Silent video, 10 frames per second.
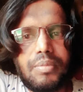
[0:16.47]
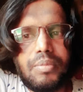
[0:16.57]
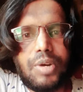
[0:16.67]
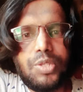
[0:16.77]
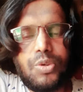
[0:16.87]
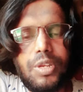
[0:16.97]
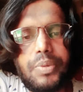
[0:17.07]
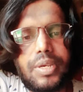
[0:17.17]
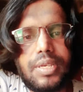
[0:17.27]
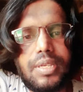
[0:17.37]
மது
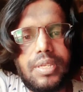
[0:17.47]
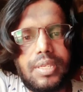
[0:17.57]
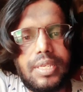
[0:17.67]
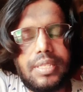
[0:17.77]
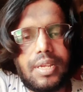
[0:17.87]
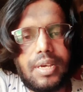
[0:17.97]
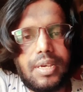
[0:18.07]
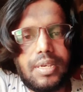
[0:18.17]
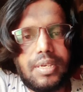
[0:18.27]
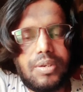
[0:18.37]
ஒழிப்புக்கு எதிராக
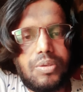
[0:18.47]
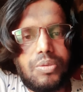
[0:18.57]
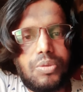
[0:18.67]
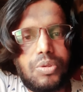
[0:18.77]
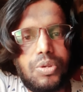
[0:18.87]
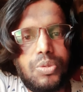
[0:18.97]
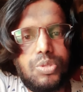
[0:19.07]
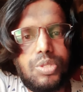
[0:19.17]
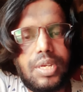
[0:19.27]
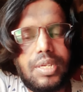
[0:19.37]
ஒரு
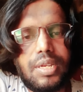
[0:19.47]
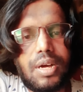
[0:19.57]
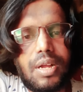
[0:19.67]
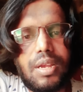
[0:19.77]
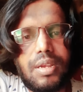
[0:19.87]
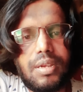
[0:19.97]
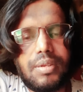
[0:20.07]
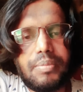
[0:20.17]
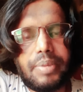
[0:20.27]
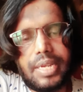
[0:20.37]
நூற்றி ரெண்டு நாள்
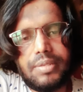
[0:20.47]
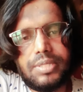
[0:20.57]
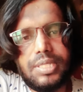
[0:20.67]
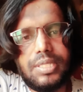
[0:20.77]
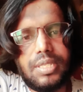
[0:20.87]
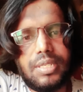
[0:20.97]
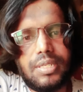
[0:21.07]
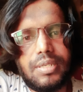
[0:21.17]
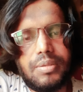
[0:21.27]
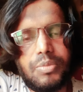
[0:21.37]
பயணம் செஞ்ச
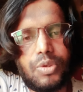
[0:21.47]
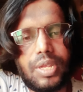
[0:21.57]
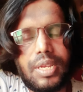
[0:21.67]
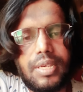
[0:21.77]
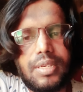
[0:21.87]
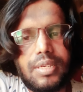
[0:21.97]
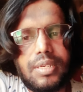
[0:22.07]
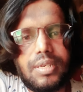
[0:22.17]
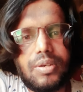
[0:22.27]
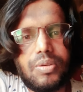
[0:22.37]
முறையில்
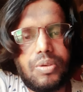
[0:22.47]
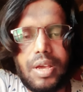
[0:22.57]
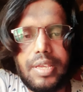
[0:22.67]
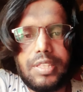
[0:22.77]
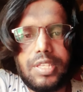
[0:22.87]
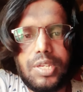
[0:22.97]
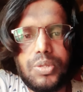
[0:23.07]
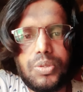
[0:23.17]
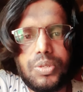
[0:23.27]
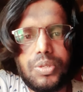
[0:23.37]
ஒரு ஆயிரத்தி
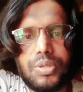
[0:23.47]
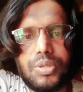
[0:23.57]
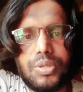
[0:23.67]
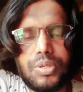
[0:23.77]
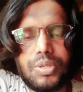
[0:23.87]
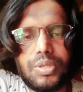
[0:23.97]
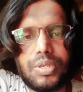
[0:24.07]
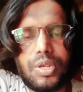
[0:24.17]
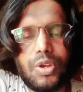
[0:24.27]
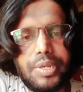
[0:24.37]
ஐநூறு
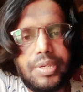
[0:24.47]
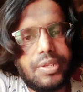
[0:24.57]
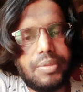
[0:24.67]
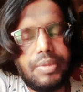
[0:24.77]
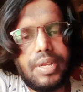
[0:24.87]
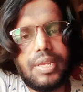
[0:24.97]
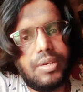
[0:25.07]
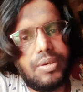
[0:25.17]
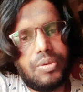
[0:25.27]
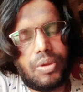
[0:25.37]
கிலோமீட்டருக்கு மேலே
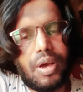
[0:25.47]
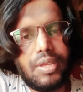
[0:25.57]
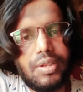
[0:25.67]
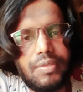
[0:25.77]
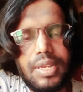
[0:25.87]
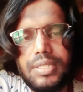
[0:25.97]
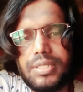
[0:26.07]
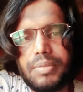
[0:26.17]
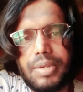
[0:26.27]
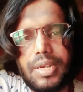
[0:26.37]
ஒரு ஆயிரம்
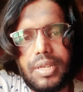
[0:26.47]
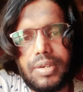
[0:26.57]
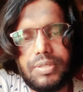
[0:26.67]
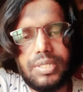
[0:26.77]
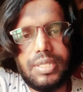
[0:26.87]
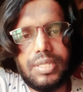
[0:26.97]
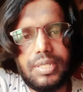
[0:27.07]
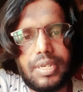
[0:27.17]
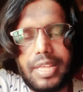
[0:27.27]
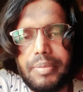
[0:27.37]
வில்லேஜுக்கு மேலே நாங்கள் வந்து
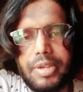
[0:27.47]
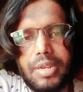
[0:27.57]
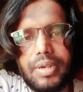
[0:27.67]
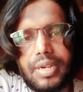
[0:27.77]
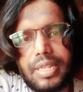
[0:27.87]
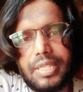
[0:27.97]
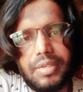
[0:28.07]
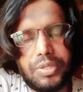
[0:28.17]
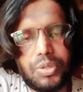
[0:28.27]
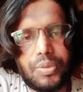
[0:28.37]
நடைபயணமாக நடந்தே
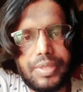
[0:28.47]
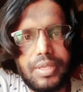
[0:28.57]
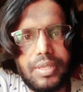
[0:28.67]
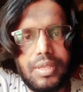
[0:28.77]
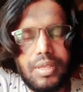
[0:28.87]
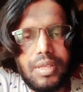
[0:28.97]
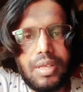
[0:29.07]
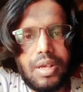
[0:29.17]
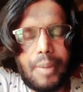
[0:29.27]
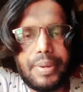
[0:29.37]
வந்தோம்
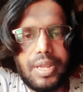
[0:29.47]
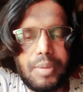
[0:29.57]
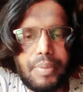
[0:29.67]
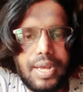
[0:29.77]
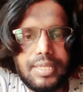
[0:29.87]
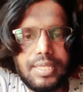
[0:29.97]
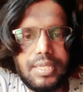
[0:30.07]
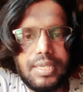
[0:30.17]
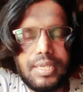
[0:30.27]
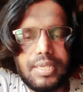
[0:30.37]
அப்போ நாங்கள்
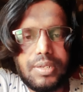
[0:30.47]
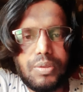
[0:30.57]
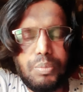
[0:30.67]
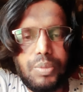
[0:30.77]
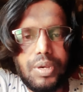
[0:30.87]
பார்த்ததில் ரொம்ப